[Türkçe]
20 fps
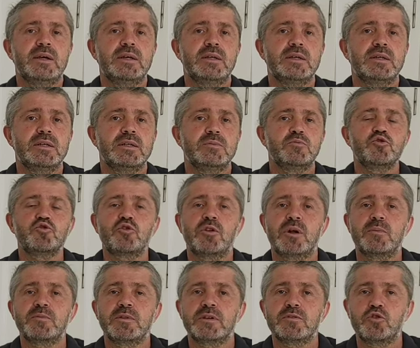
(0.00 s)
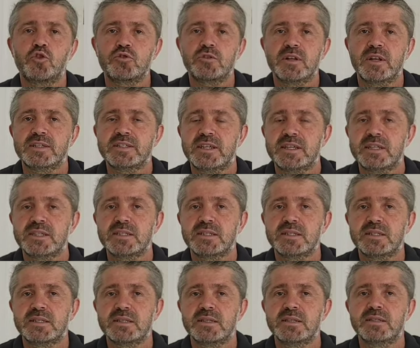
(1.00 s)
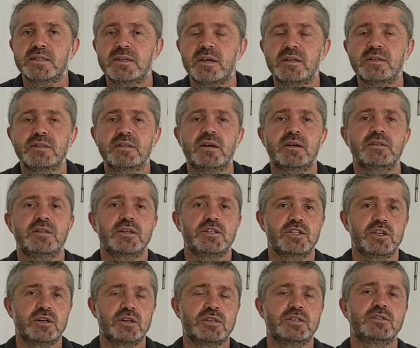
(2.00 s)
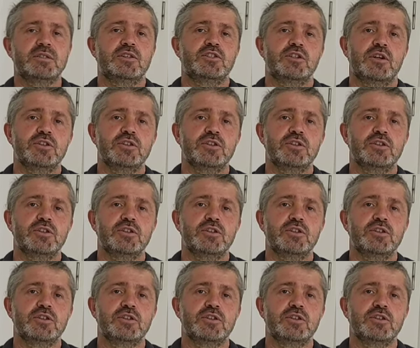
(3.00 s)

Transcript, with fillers: E, buzdolapları 4 ila 8 e, santigrat derece arasında